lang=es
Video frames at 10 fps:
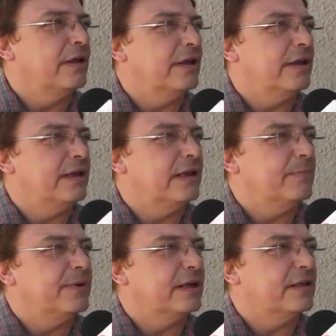Eh,
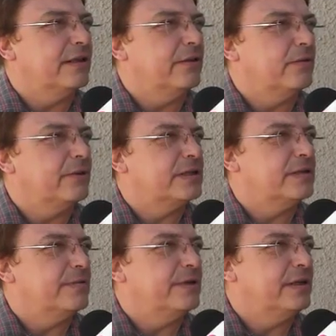la parte de obra
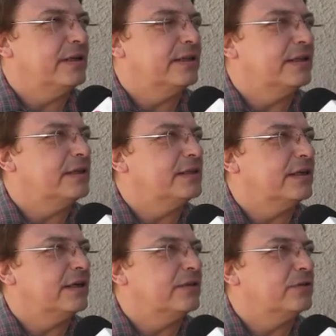civil está
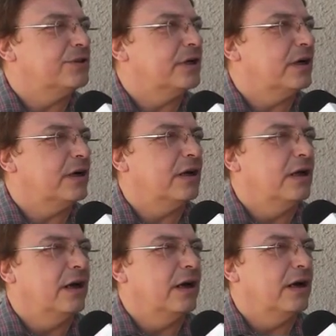llegando ya
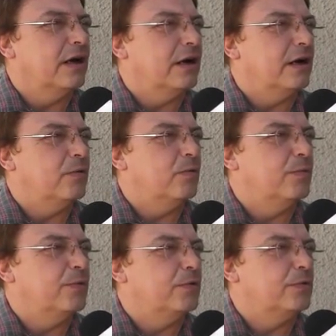a
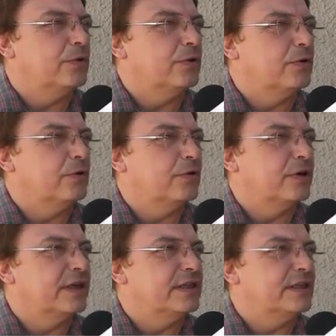un
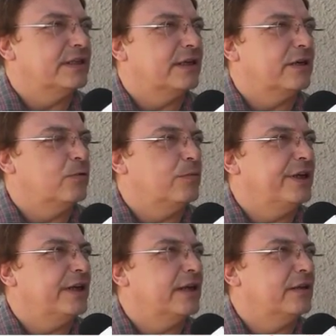punto que se está
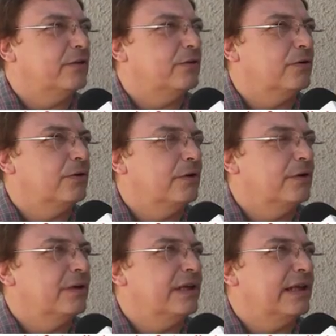culminando
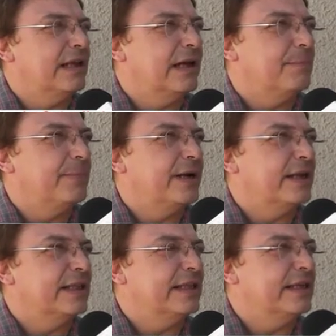la
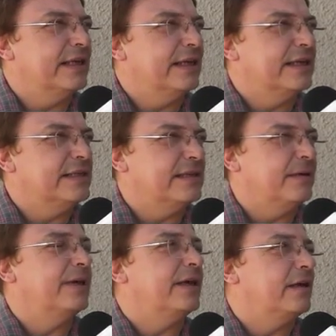parte que
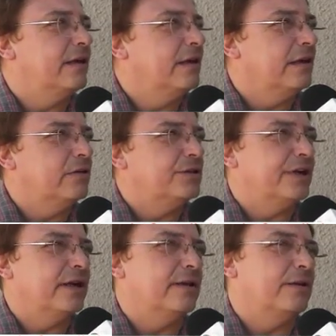se ve. O
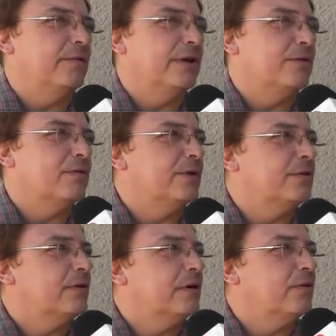sea, luego como
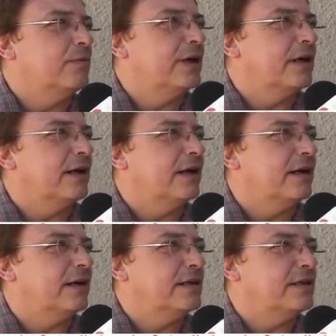en toda
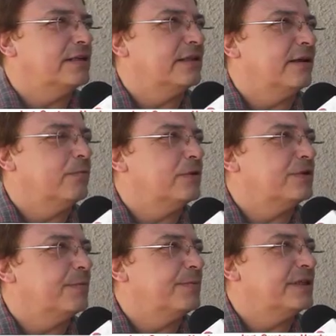obra eh,
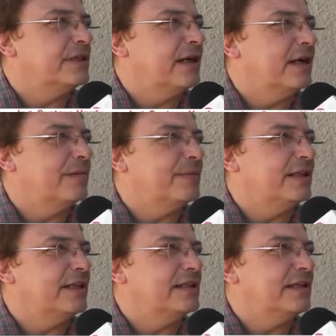uno se empieza a
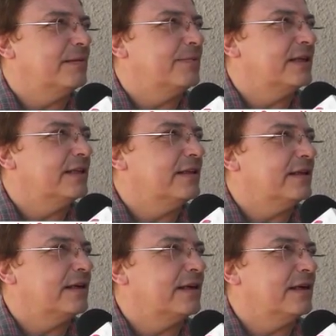meter hacia la parte
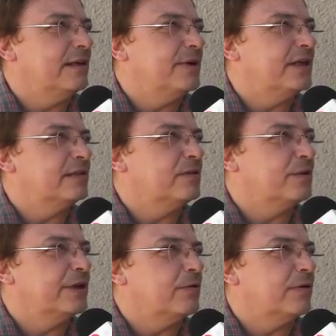interna y parece
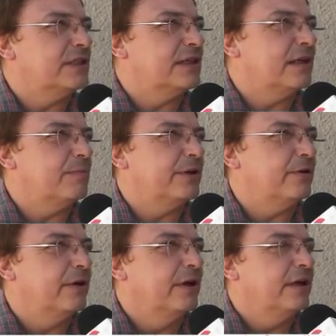como que no avanzara,
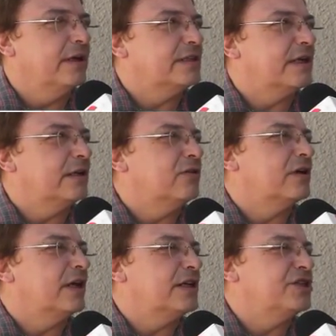pero es algo
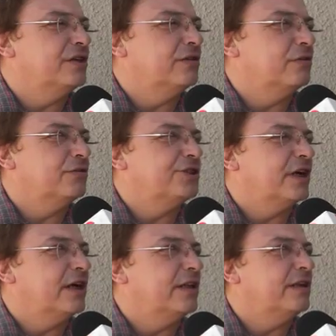clásico
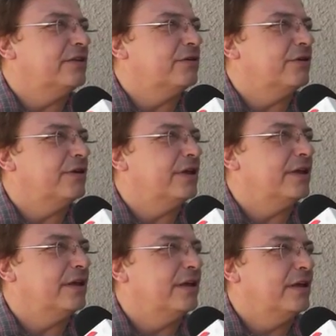ya dentro
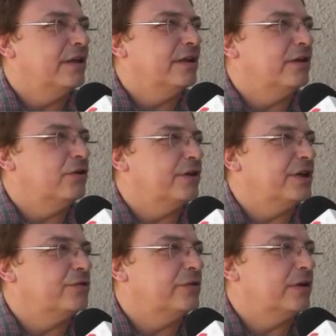de, lo
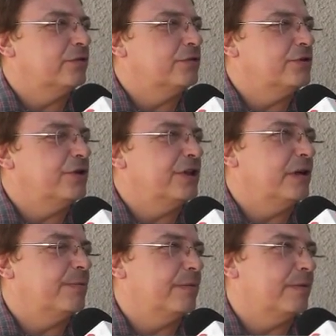que es una construcción y
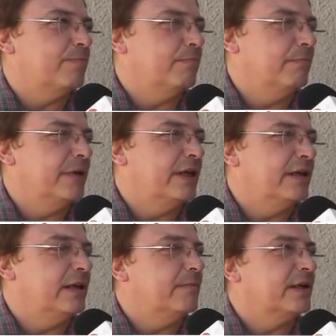después
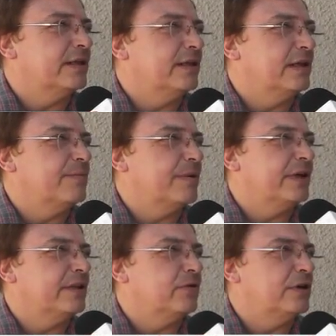viene la parte de
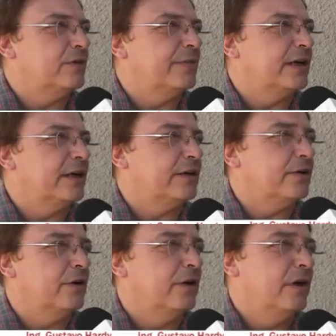equipamiento electromecánico.